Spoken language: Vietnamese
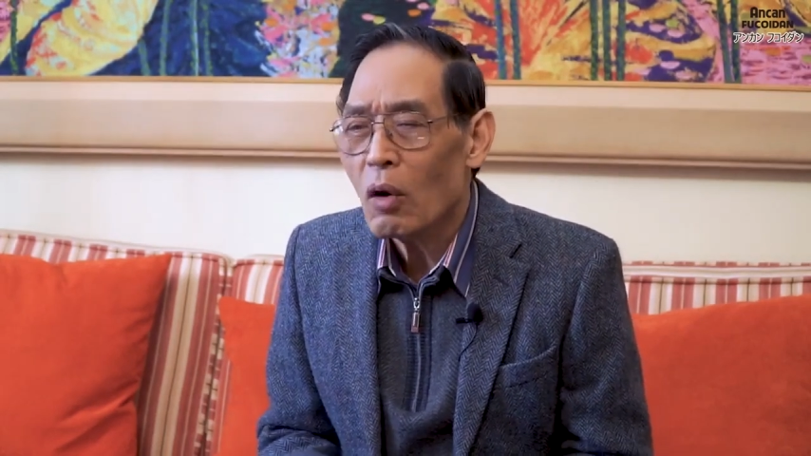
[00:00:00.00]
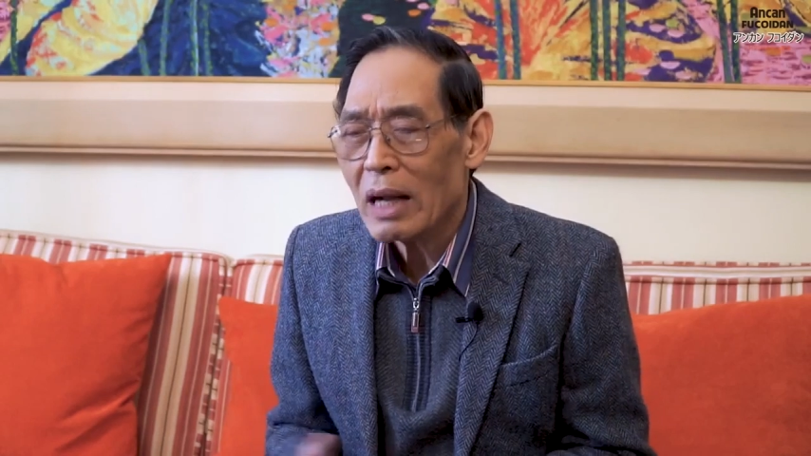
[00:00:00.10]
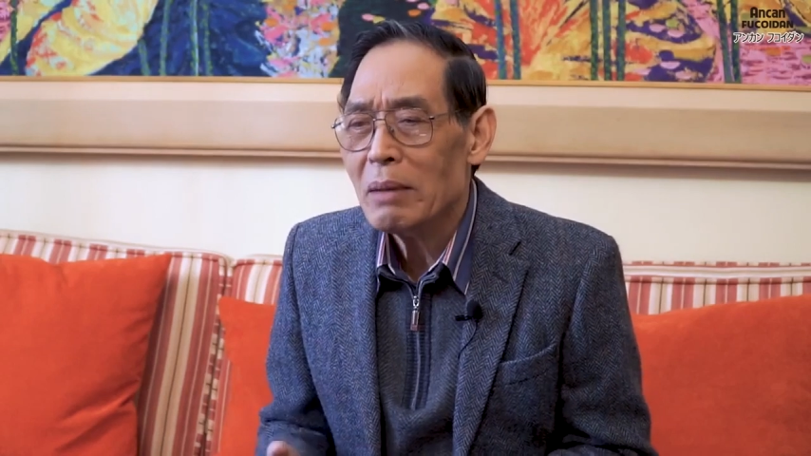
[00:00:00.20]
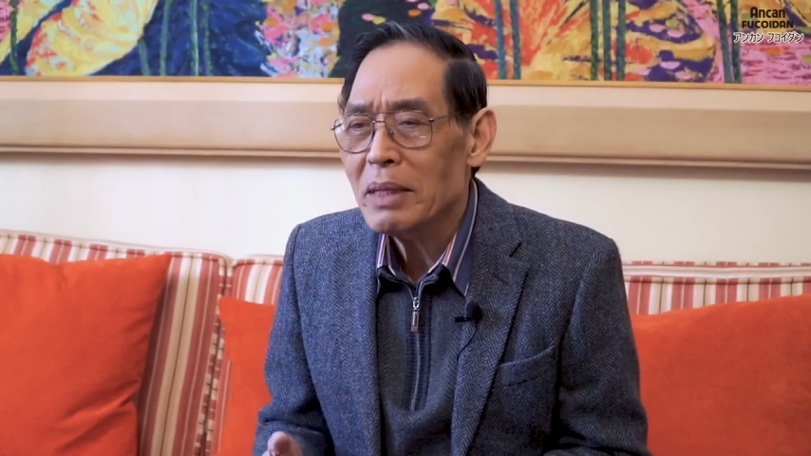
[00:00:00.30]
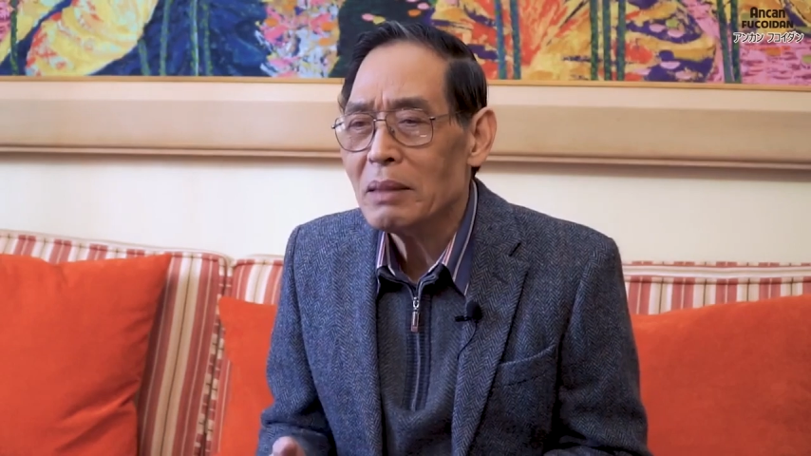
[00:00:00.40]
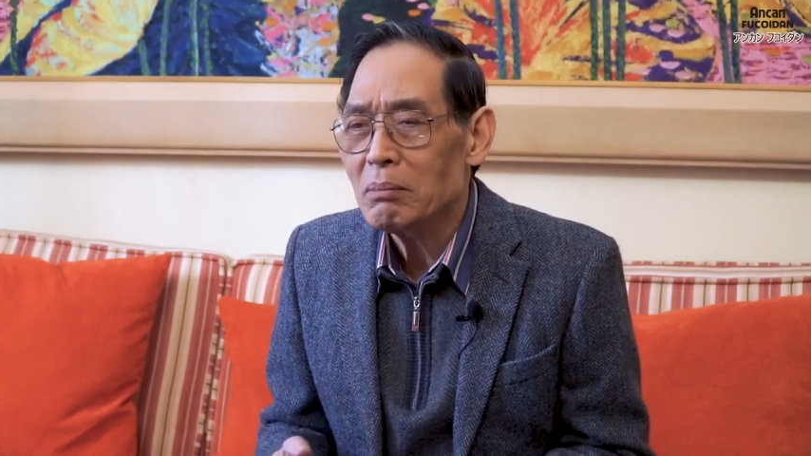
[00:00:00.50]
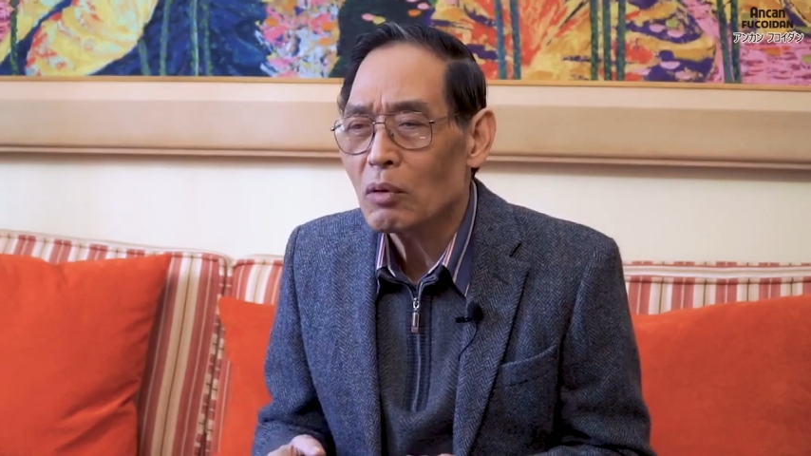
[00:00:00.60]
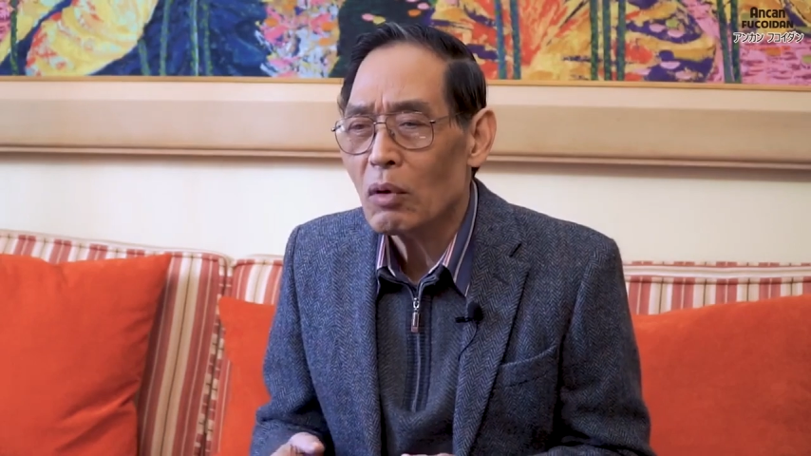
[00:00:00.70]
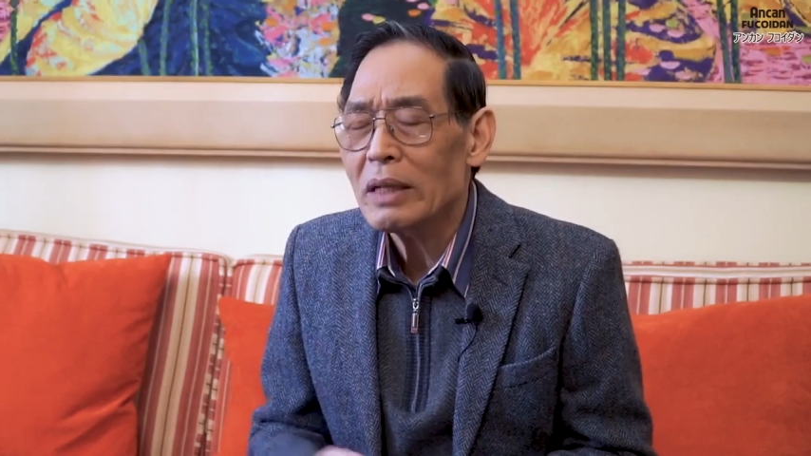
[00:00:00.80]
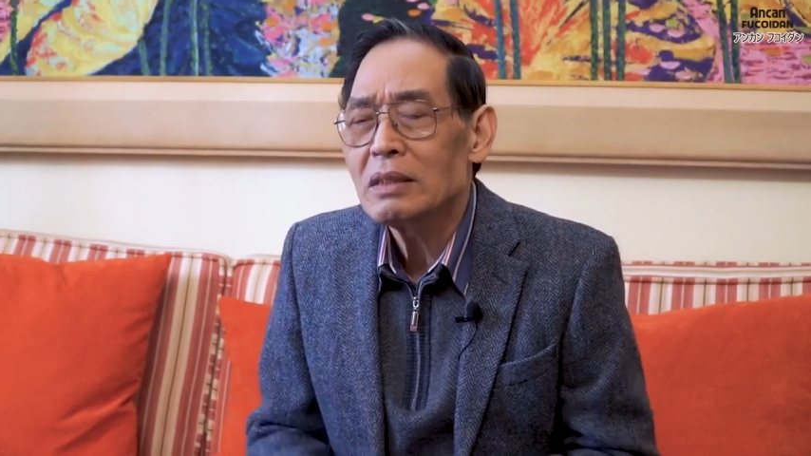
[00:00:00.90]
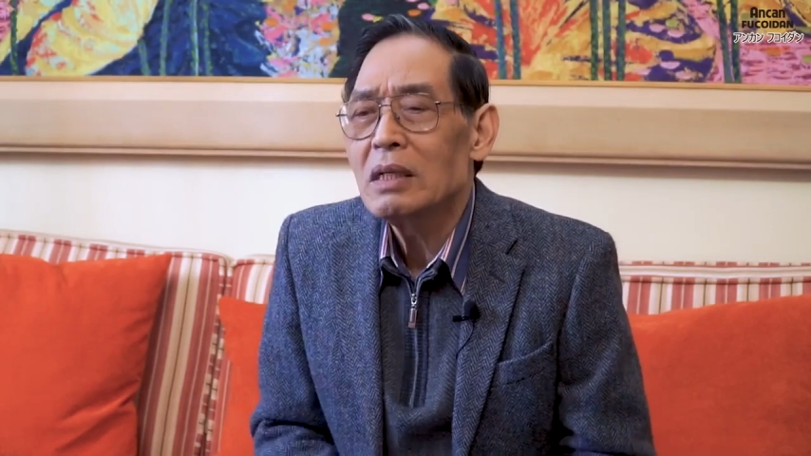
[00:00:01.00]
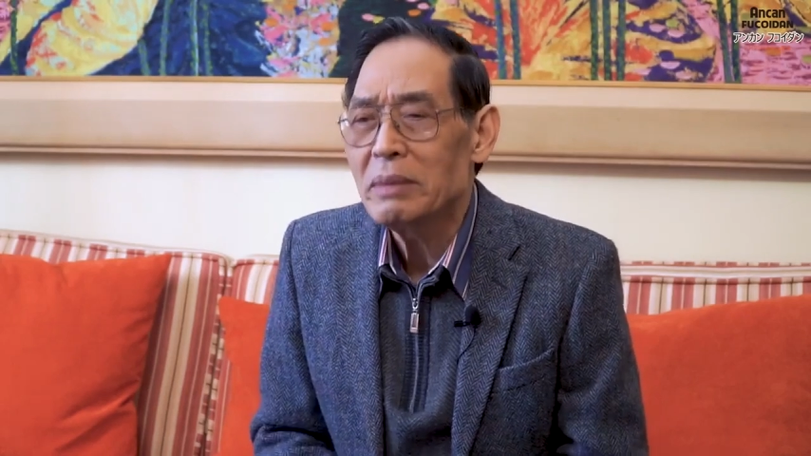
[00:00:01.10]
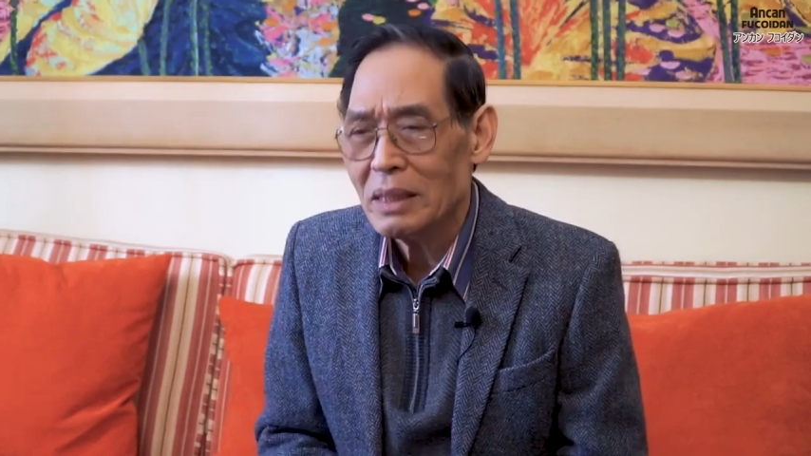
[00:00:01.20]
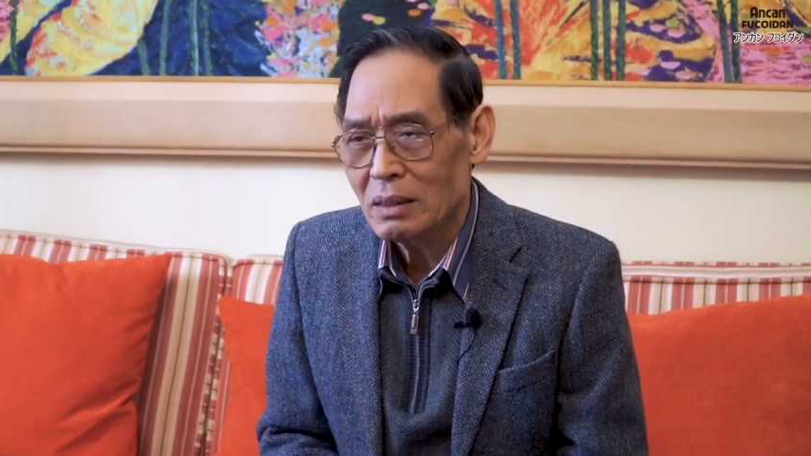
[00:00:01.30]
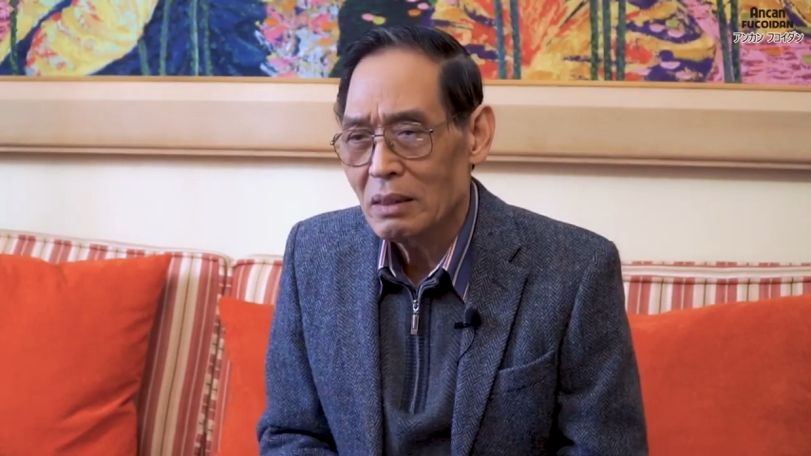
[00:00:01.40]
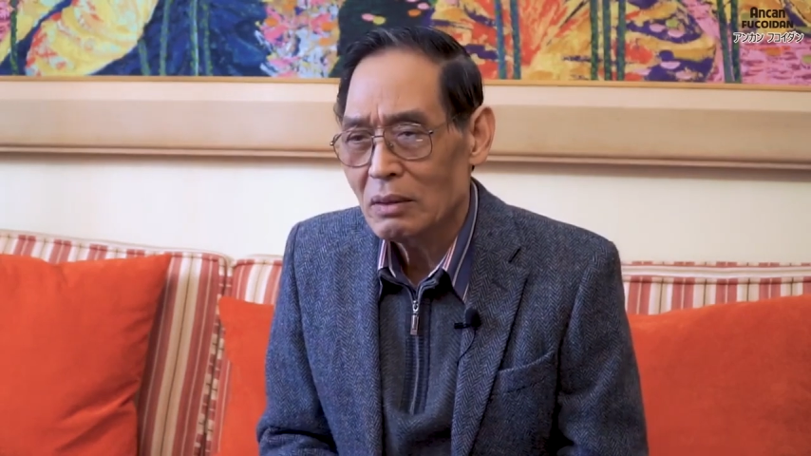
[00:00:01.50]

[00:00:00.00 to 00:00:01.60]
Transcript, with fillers: có cái biết mà có cái chưa biết